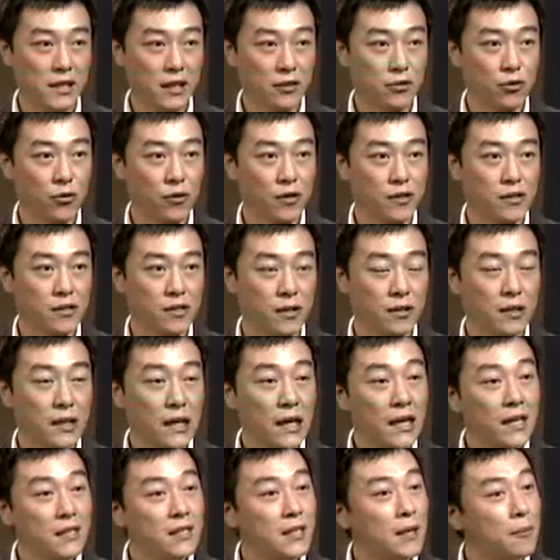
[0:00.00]
很深。
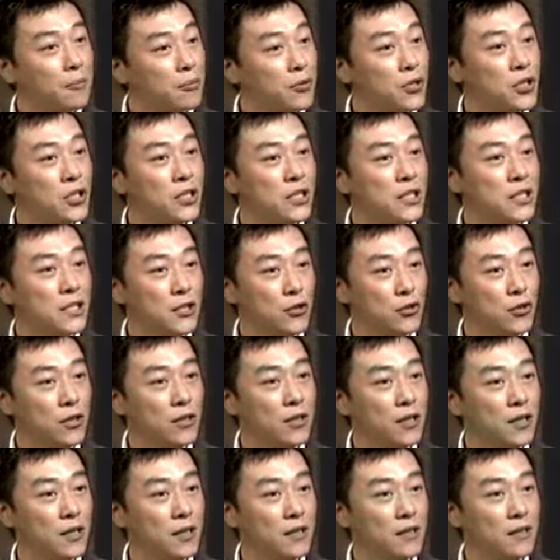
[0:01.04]
那部戏你觉得
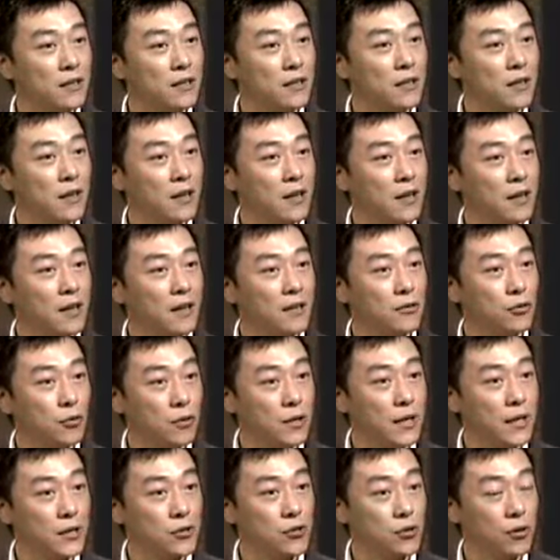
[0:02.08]
呃，对你来
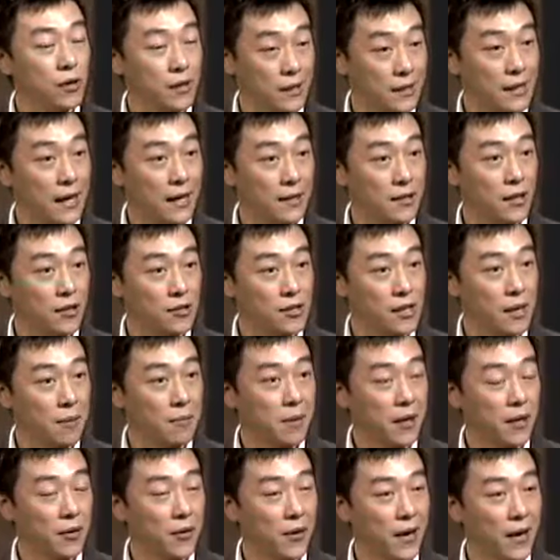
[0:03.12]
说很大挑战吗？因为
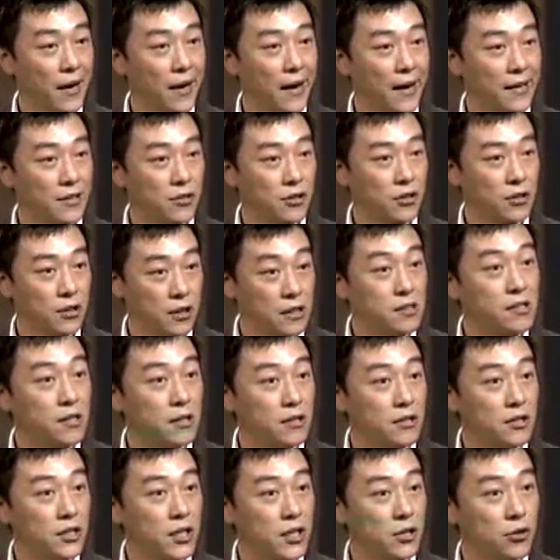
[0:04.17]
刚开始真正接
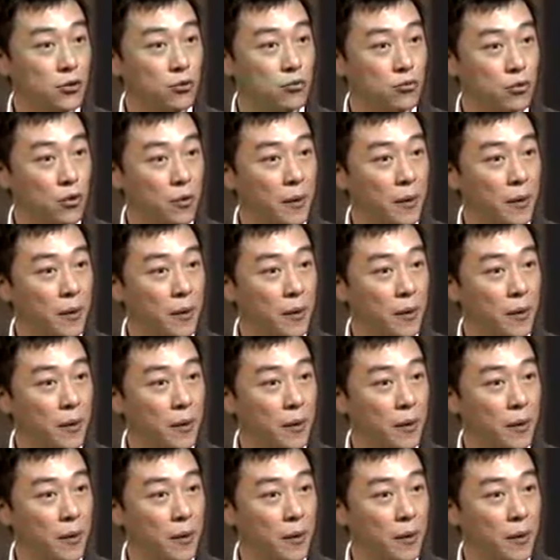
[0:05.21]
触，对吗？